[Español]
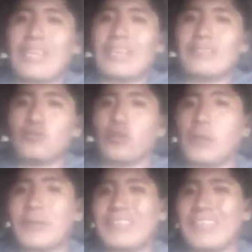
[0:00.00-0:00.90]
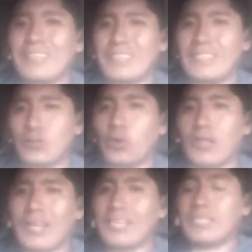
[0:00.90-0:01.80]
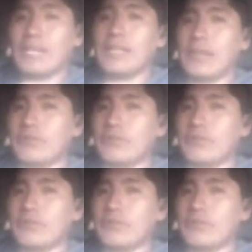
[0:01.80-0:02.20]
está solamente 10 dólares al